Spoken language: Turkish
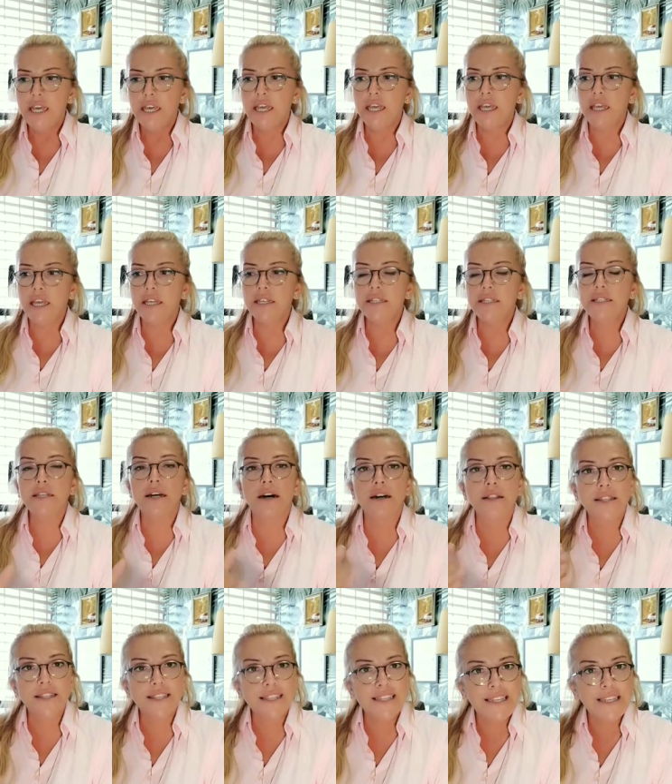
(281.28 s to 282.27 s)
E,
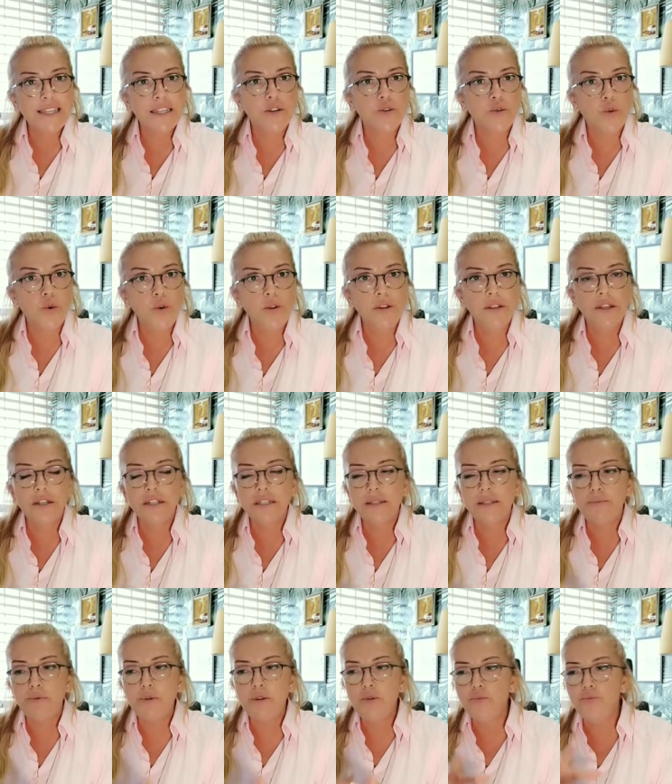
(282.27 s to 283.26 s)
sağlıkla ilgili
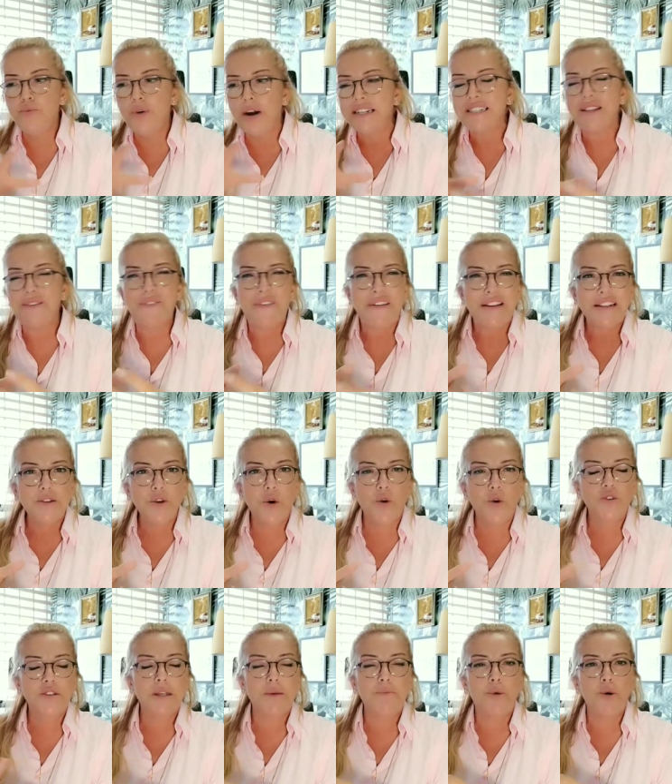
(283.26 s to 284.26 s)
konularınız böyle ufak tefek de
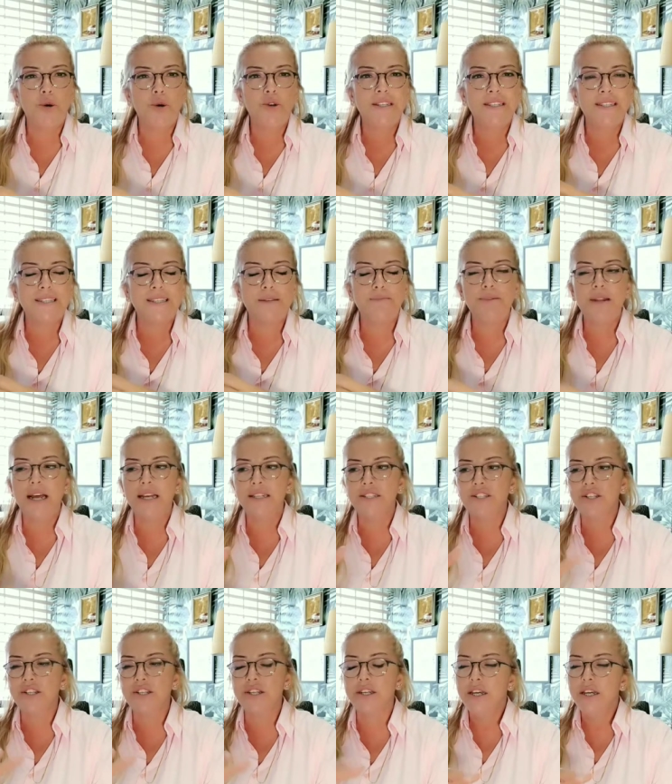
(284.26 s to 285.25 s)
olsa böyle sizi
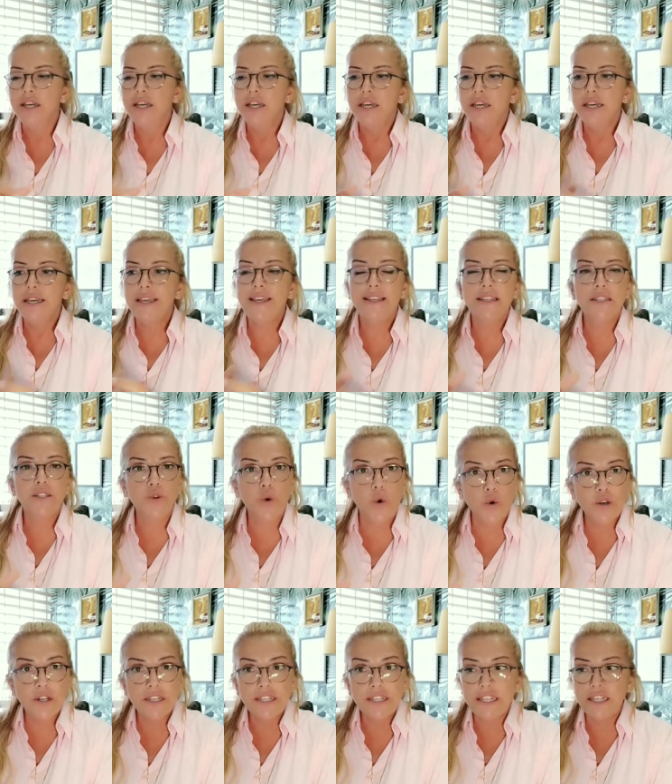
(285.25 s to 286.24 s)
birazcık e,
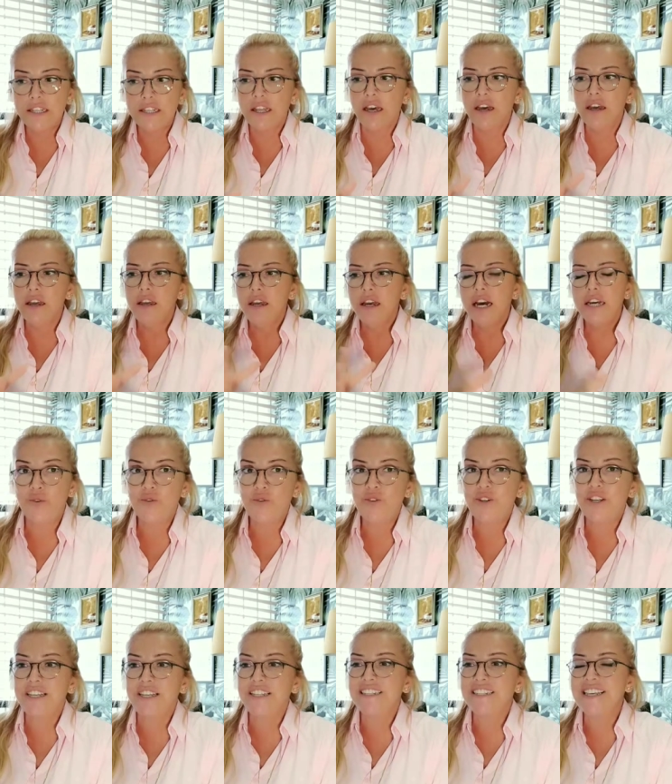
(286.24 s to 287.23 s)
zorlasa da şu
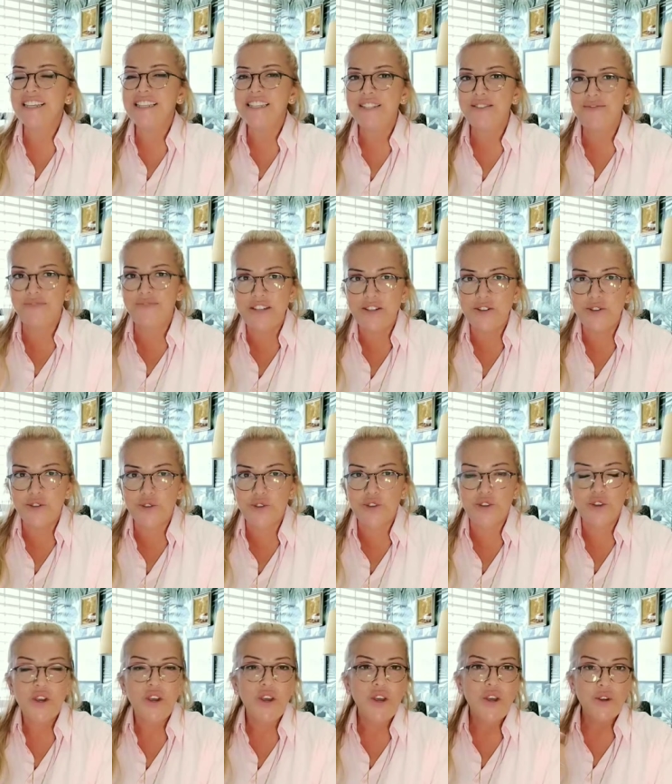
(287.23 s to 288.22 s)
gezegeniniz Venüs,
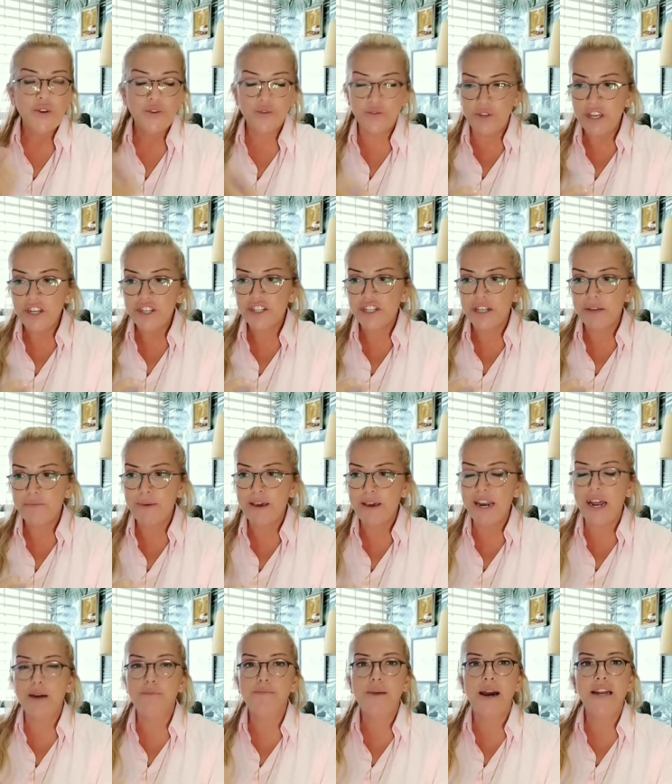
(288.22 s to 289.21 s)
Güneş'le
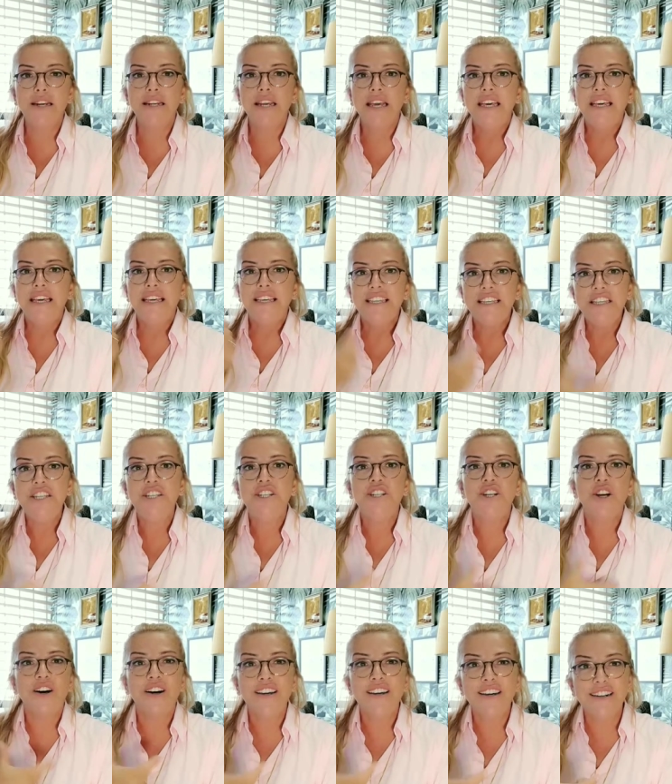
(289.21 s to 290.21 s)
beraber iş
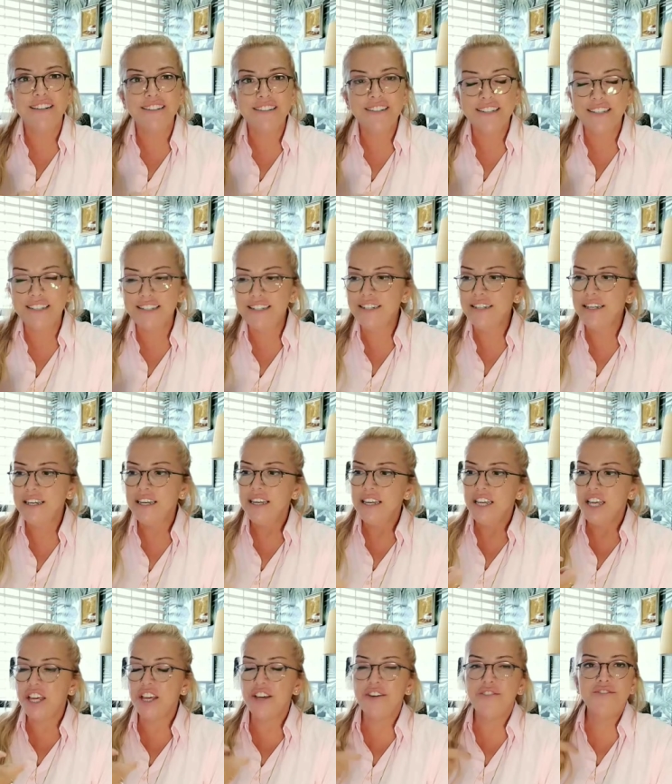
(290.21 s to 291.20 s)
hayatı,
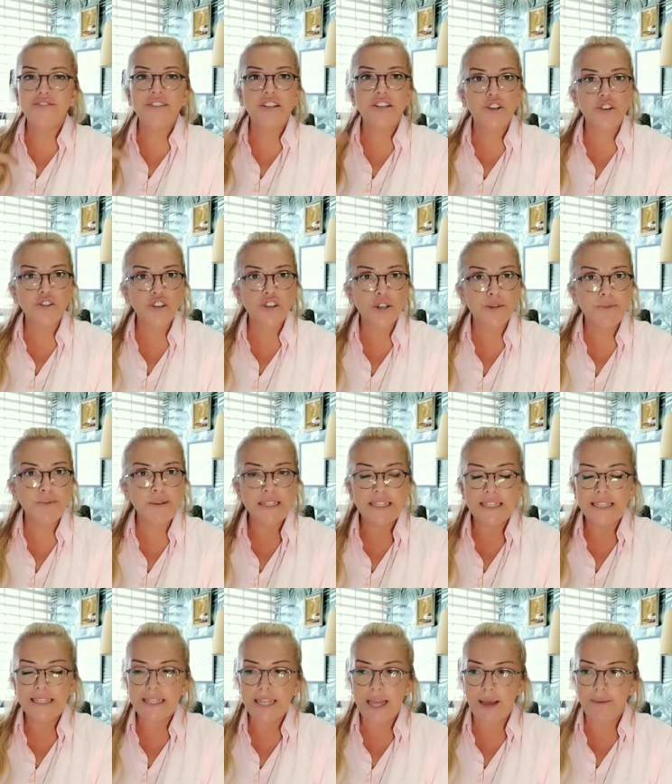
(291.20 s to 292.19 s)
evde çalışma
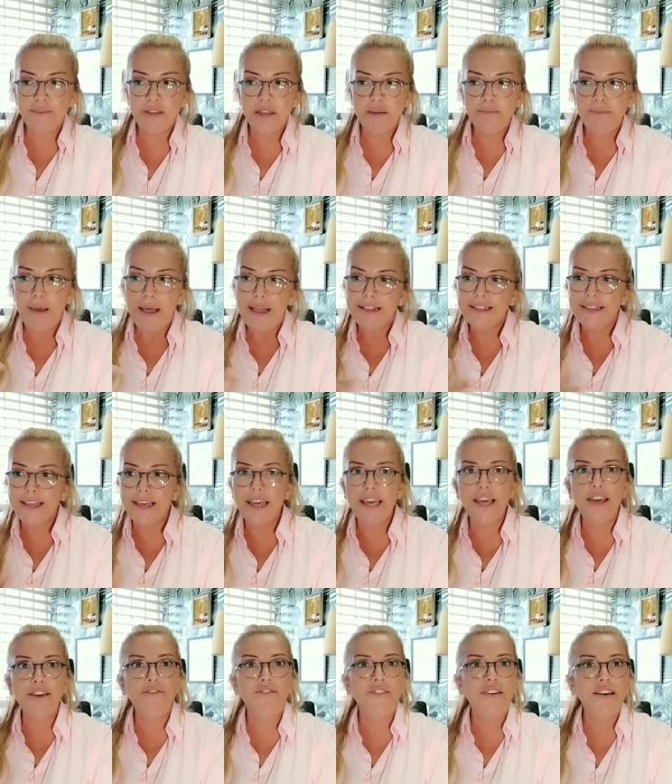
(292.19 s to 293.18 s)
sistemleri, belki
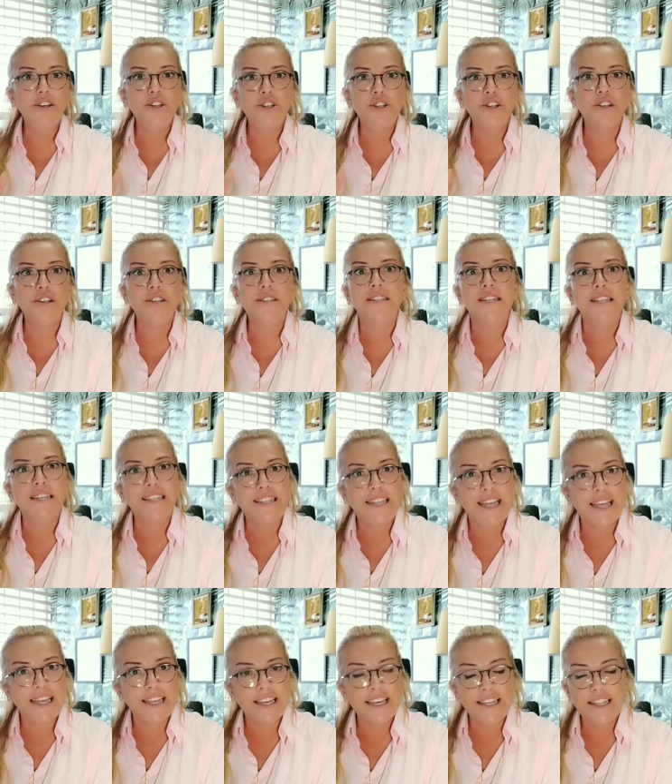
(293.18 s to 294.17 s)
ev ve iş arasındaki
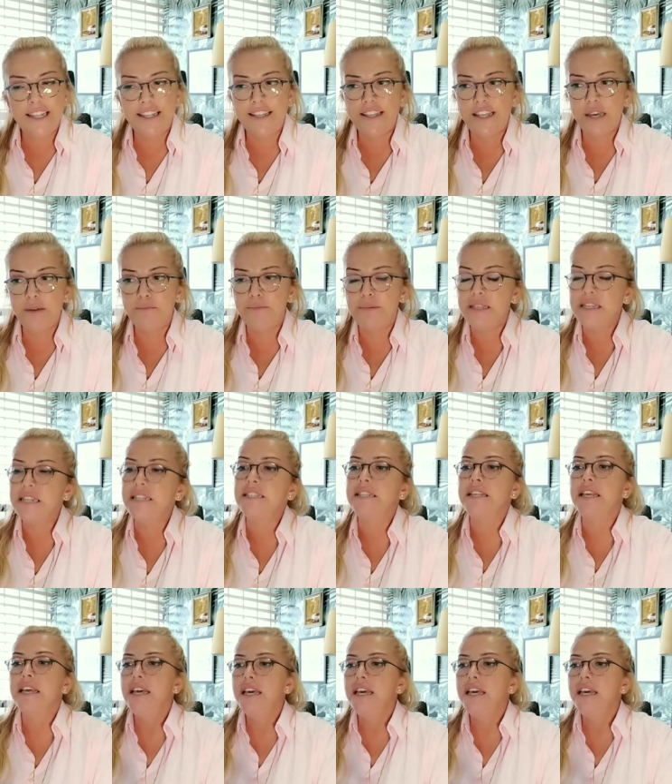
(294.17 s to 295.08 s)
denge de diyebiliriz.